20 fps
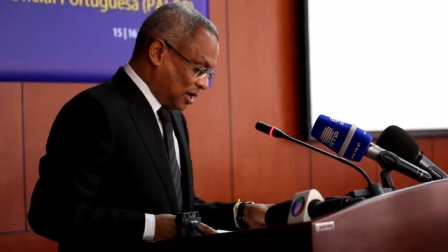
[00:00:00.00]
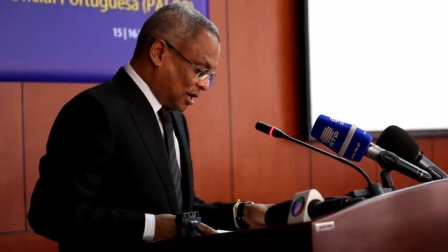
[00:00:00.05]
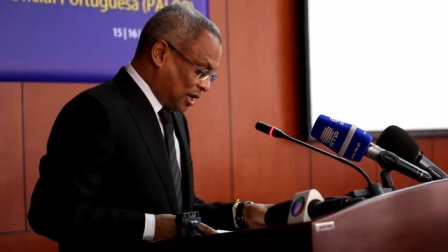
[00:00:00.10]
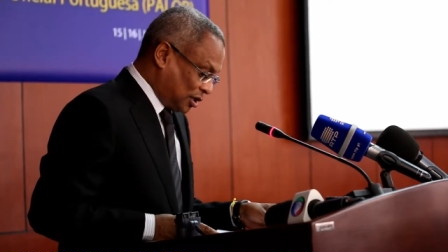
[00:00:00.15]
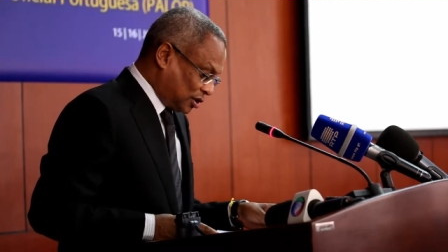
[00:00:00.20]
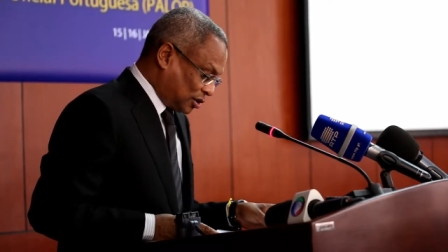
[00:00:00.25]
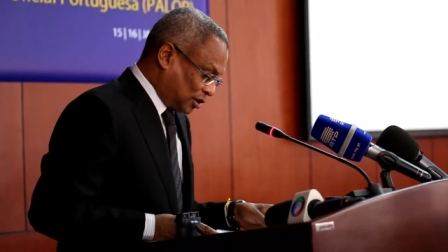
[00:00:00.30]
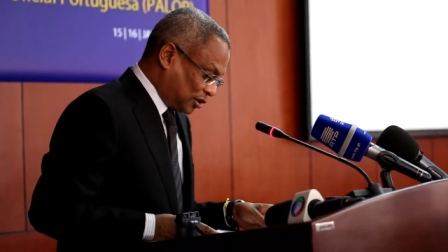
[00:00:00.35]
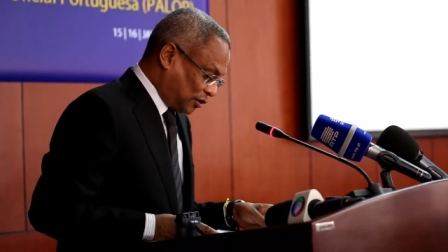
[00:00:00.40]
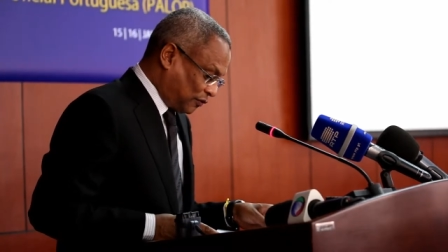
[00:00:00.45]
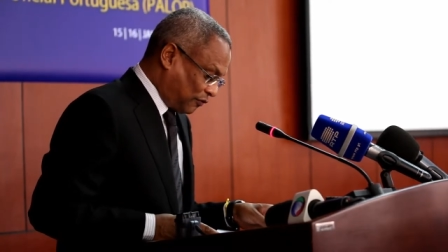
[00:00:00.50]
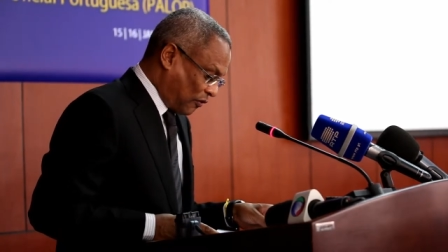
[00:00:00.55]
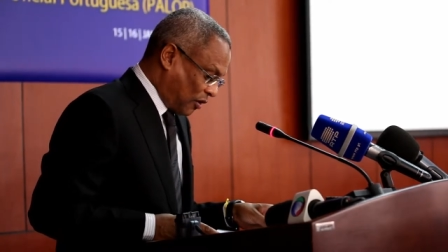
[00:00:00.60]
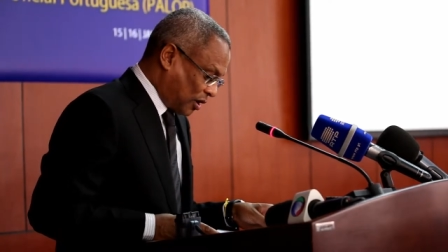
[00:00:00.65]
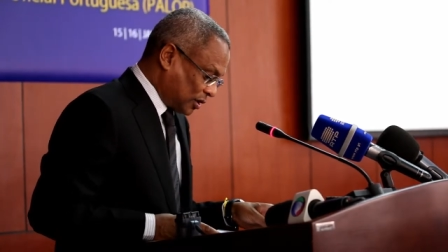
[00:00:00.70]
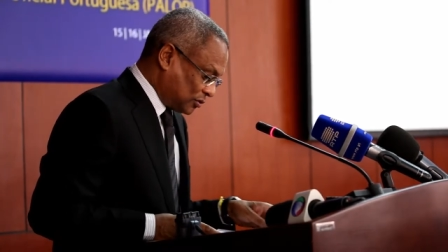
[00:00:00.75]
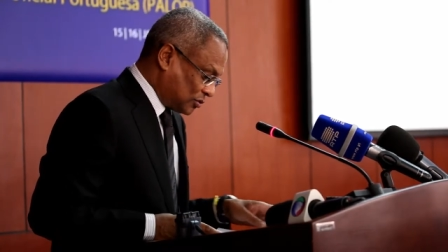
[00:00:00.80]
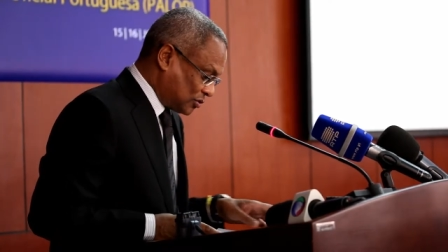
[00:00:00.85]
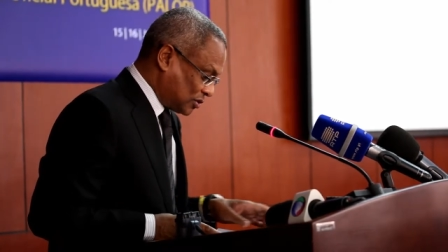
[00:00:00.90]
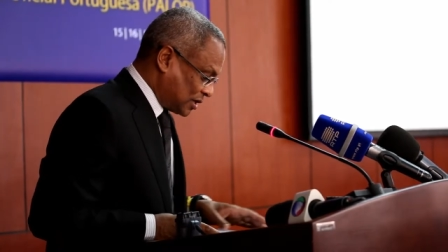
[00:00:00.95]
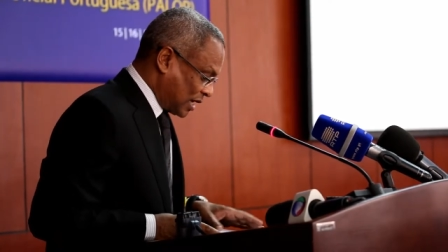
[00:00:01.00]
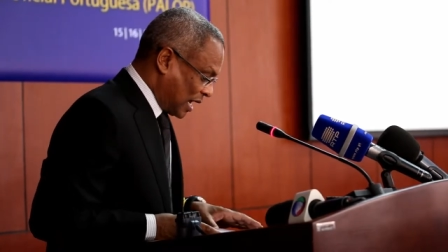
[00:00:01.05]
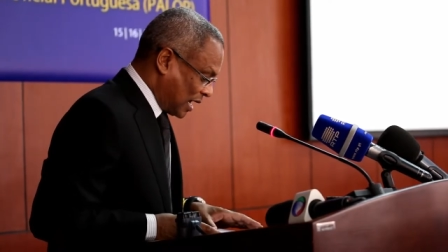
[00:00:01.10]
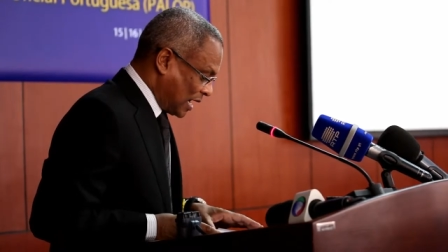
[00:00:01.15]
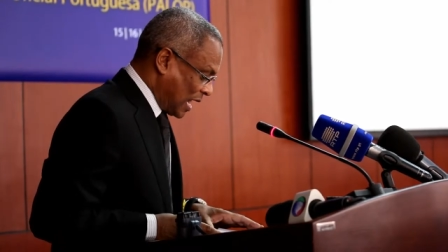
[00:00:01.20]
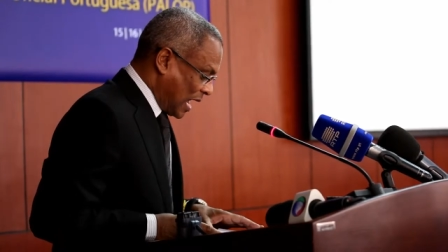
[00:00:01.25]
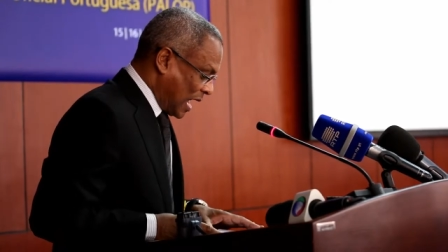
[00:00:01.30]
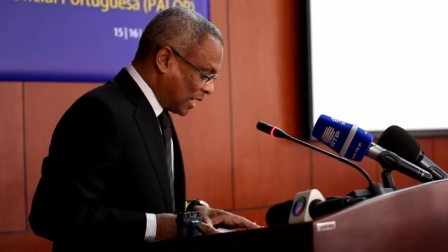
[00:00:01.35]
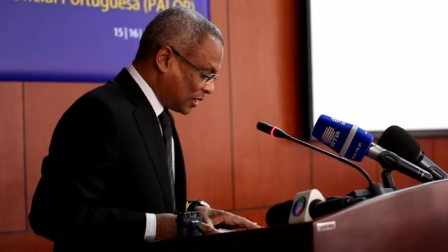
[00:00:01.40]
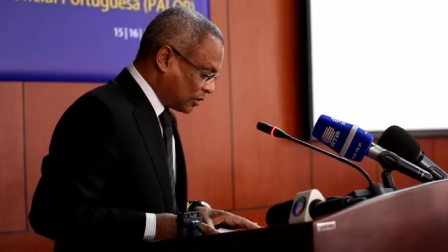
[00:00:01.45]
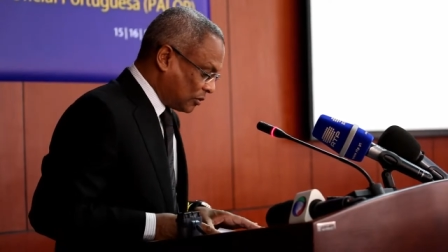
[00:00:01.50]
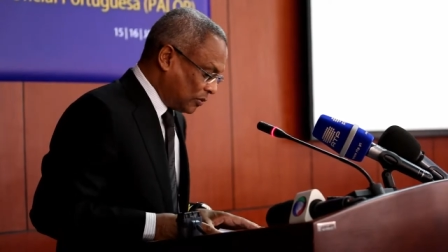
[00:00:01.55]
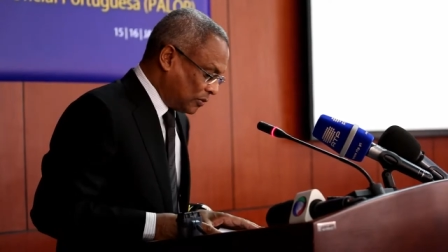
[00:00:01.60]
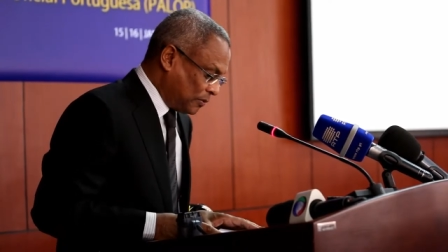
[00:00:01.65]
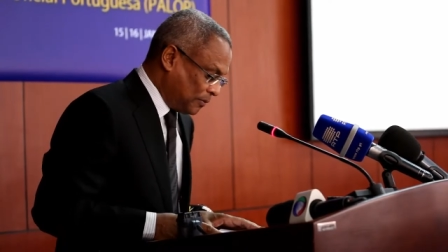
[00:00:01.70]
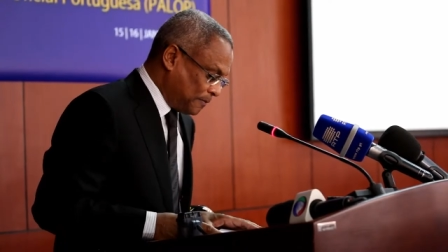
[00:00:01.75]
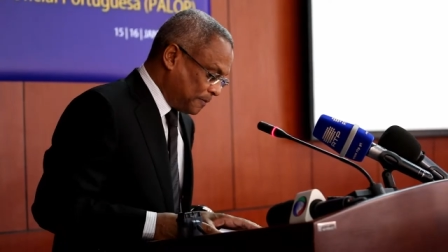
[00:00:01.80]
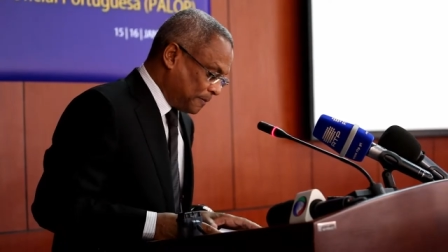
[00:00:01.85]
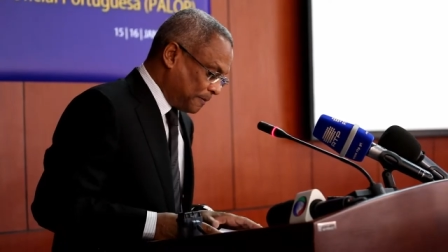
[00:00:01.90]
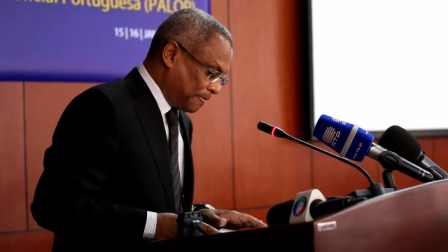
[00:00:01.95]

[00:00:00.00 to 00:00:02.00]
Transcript: estes votos se alargam